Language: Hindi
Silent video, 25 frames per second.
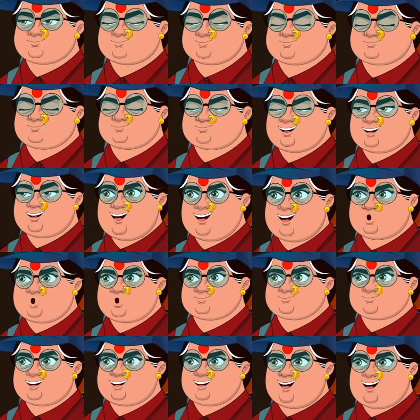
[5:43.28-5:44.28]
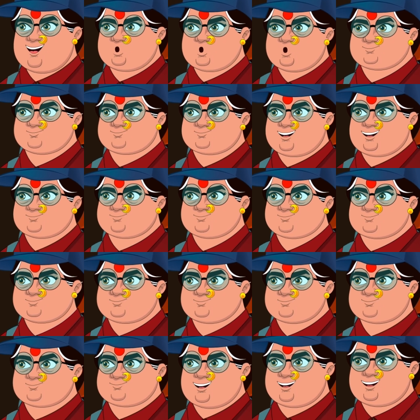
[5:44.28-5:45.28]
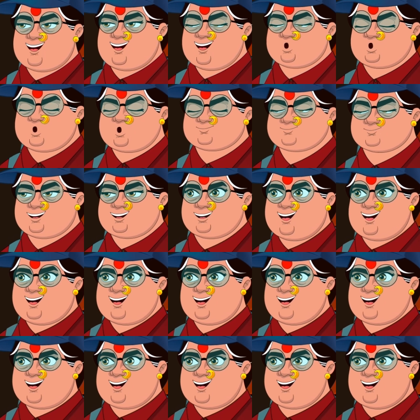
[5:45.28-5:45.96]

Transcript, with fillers: क्यों डर रही हो बहू मैं हूँ ना